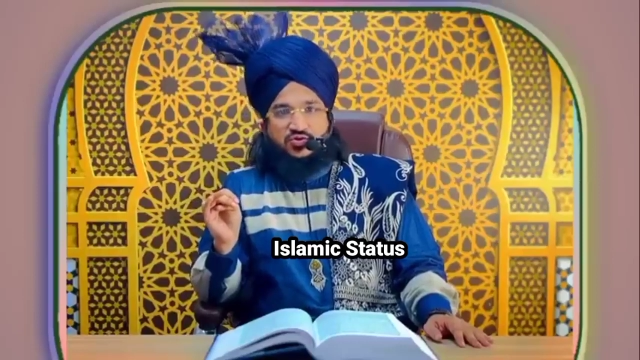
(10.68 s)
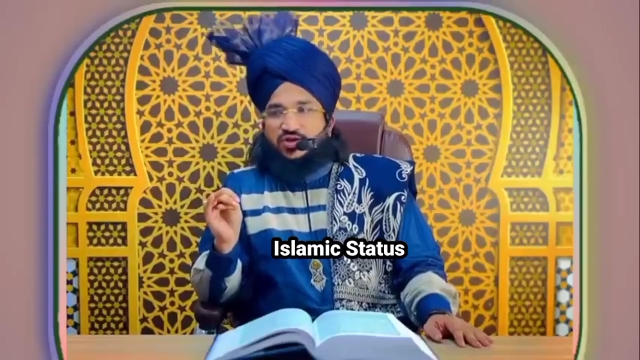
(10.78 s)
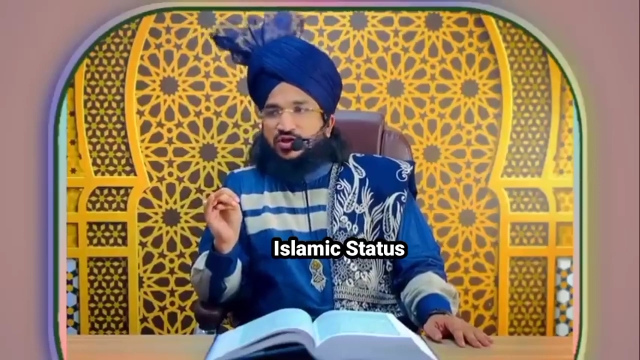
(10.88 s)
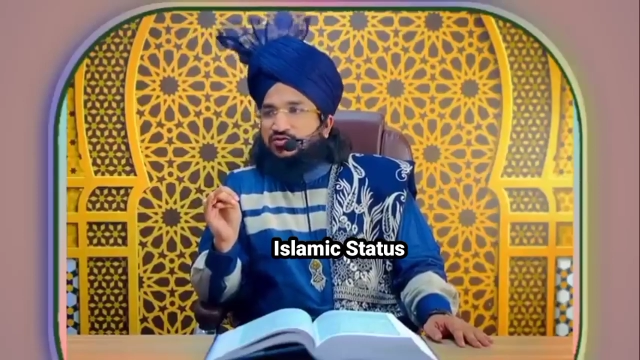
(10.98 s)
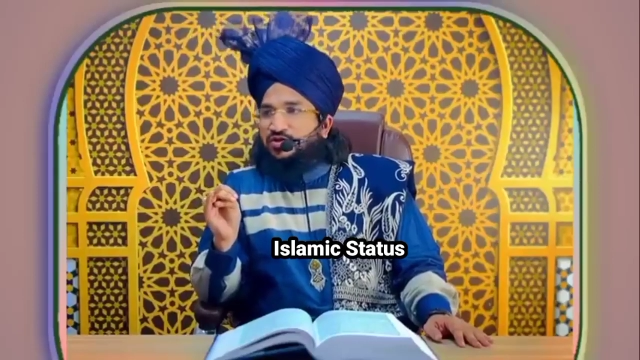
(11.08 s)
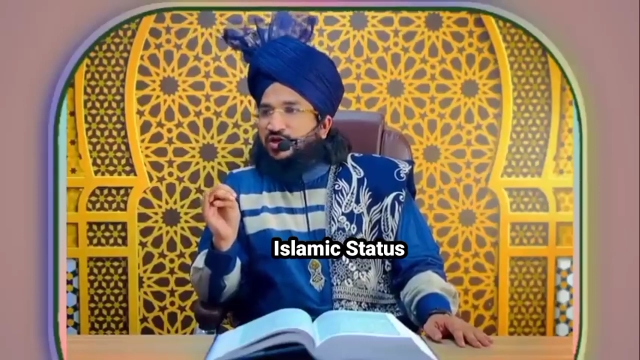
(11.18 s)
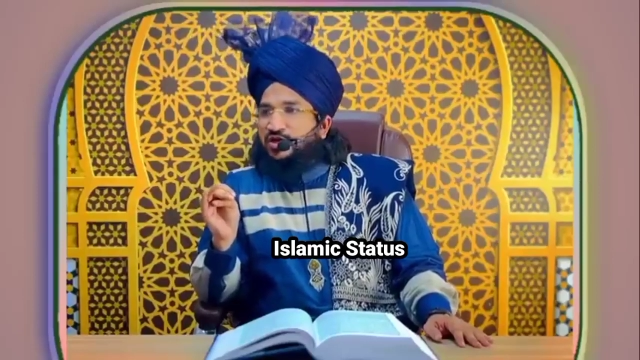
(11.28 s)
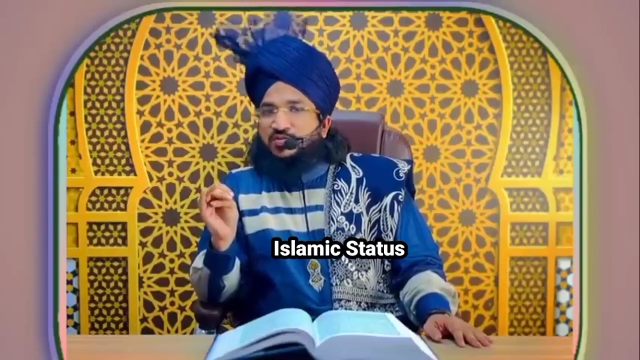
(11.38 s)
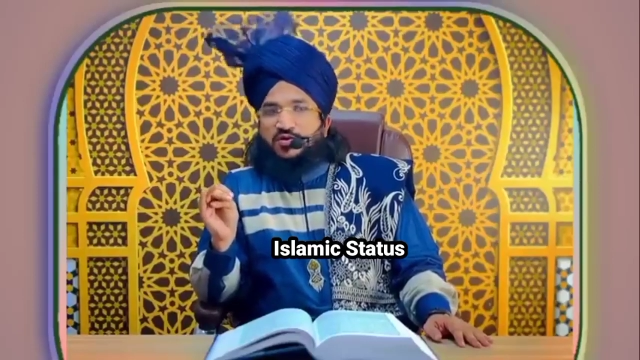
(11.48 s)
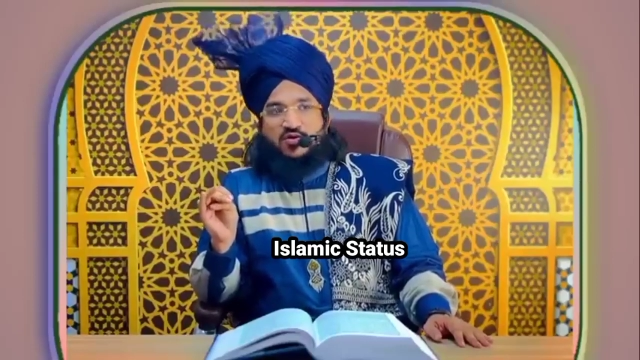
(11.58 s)
चौथे उसके
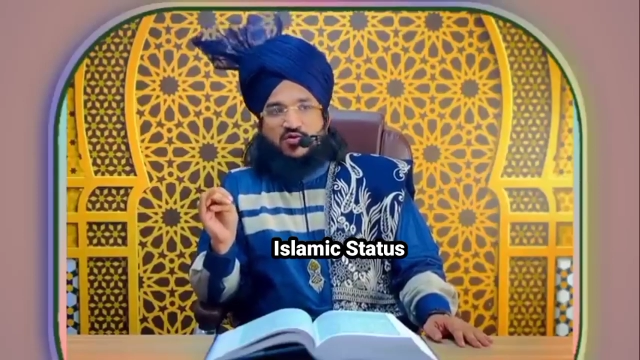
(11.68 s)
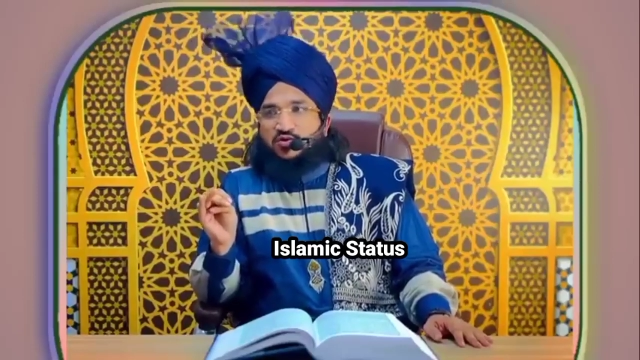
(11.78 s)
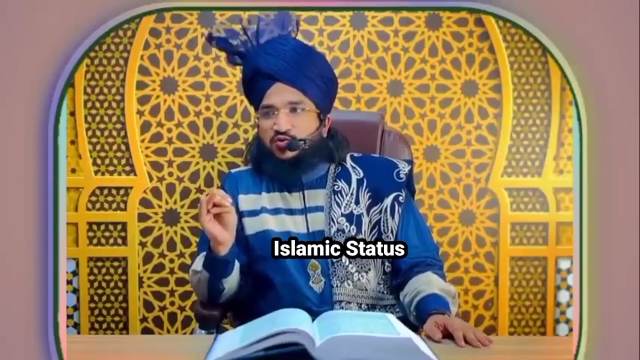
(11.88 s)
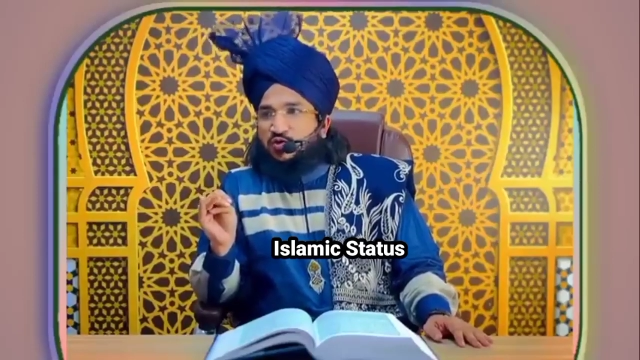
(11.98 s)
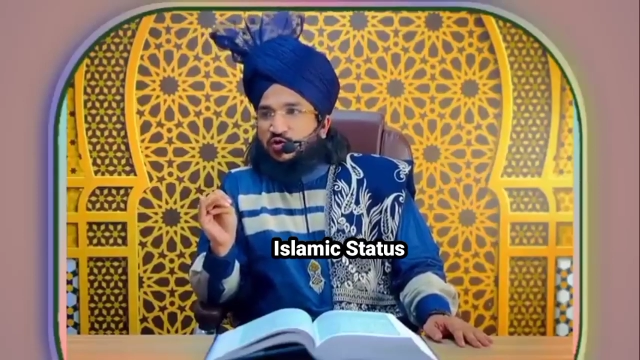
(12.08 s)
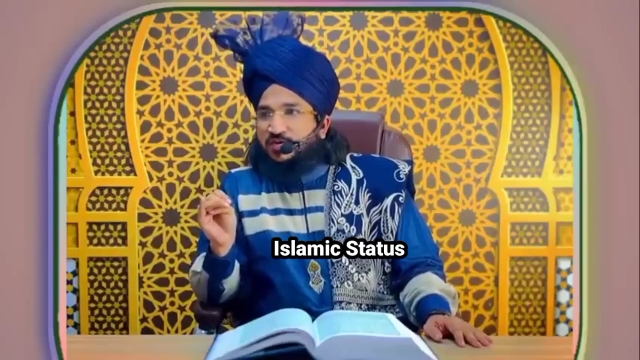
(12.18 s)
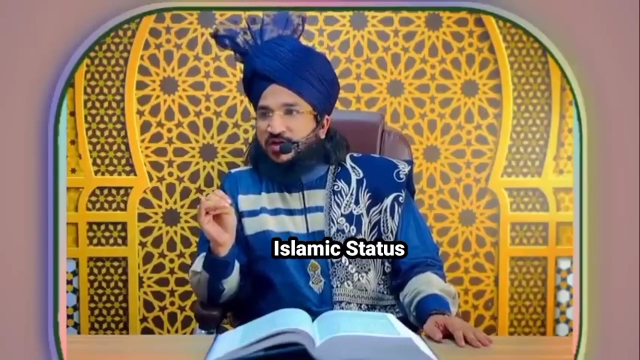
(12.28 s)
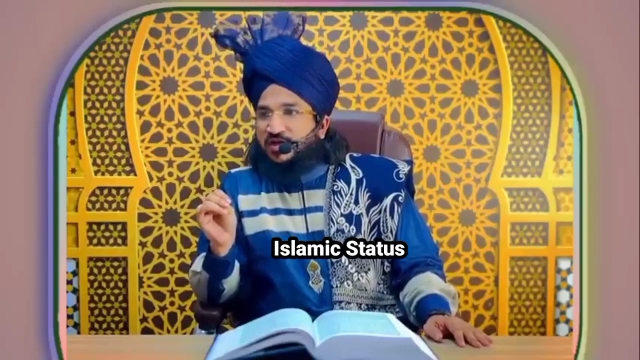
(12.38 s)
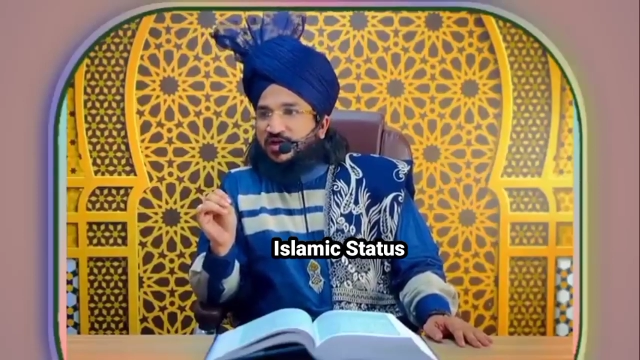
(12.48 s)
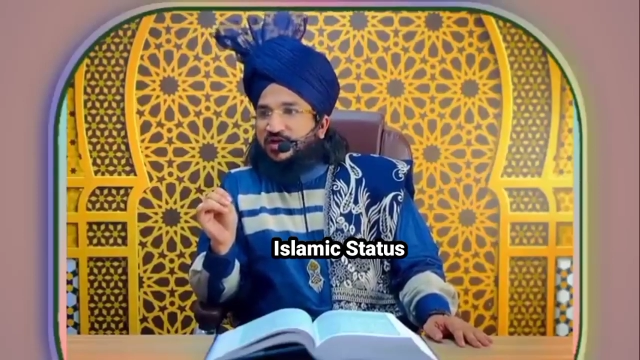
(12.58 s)
नबियों और रसूलों
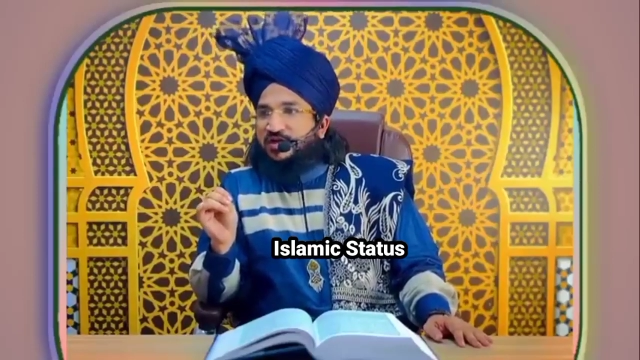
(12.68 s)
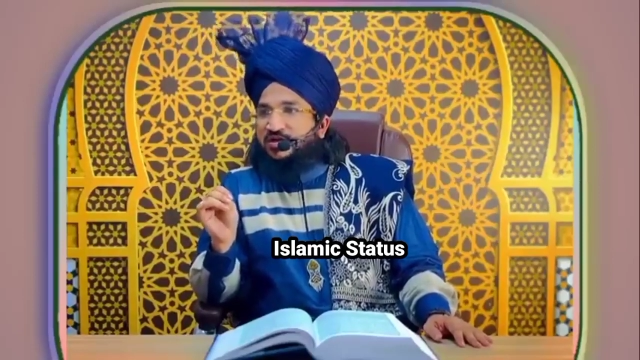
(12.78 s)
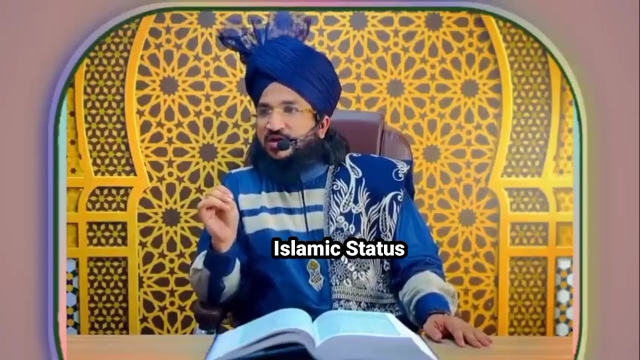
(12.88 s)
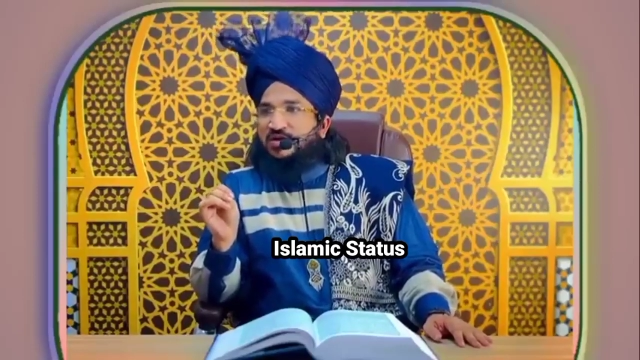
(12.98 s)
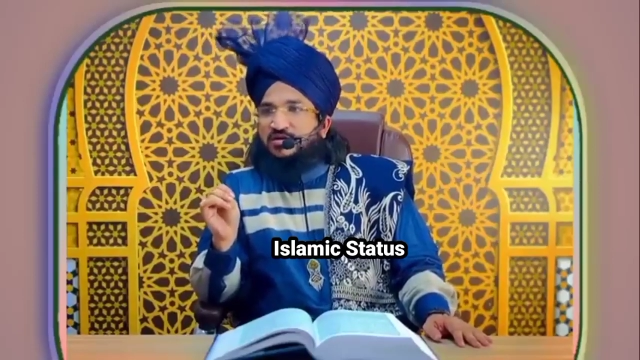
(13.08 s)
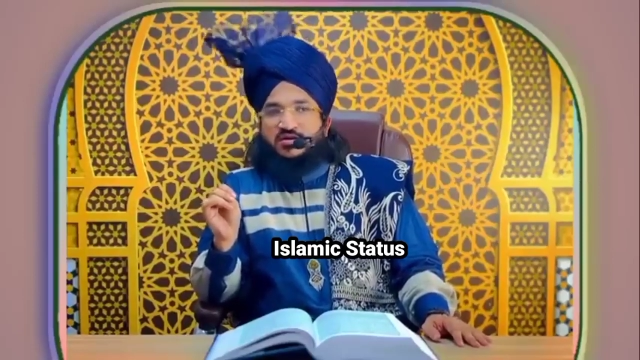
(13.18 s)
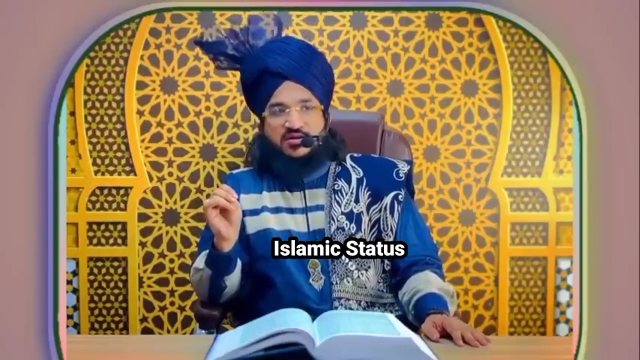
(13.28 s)
पर यकीन रखना